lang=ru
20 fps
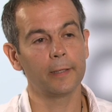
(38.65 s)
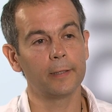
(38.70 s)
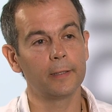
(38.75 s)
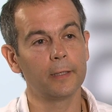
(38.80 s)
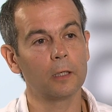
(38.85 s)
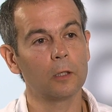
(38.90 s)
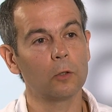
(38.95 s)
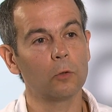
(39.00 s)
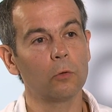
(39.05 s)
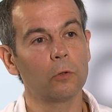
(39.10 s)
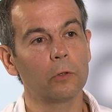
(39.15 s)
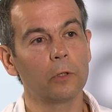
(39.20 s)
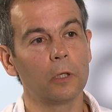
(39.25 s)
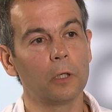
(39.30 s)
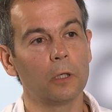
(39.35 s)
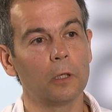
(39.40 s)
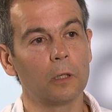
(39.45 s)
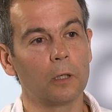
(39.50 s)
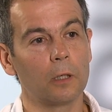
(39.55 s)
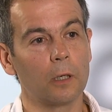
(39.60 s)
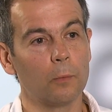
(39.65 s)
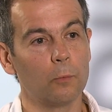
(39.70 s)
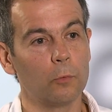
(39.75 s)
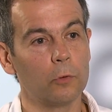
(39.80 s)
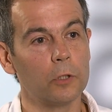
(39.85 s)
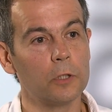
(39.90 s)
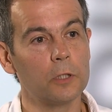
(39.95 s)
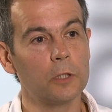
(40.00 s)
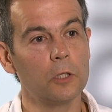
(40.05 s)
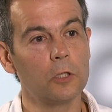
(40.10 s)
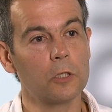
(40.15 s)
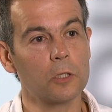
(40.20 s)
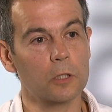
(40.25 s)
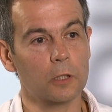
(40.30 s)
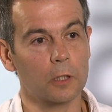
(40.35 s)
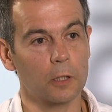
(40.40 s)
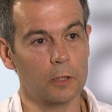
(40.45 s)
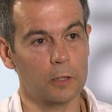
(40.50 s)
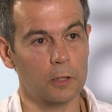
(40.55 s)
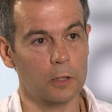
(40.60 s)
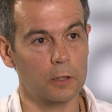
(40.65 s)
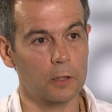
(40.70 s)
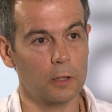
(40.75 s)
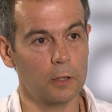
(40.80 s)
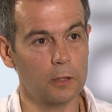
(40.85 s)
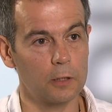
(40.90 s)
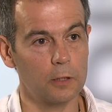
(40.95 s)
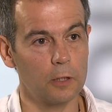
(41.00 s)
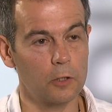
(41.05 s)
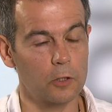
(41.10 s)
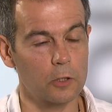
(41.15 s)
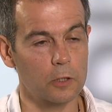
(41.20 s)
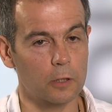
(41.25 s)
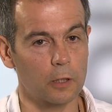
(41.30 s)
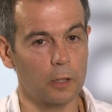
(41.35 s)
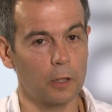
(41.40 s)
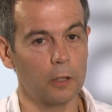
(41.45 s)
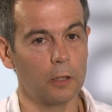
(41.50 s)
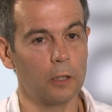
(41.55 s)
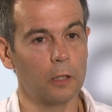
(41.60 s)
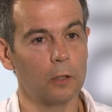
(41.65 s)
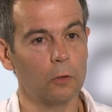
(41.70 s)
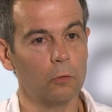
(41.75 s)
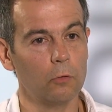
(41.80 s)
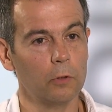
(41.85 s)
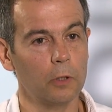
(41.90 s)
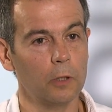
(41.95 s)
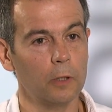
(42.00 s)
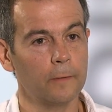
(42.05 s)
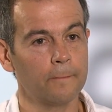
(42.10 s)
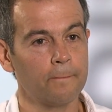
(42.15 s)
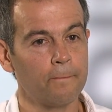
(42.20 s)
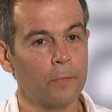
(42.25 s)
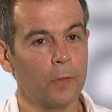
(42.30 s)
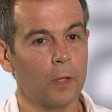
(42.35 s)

идеологии коммунистической социалистической идеологии.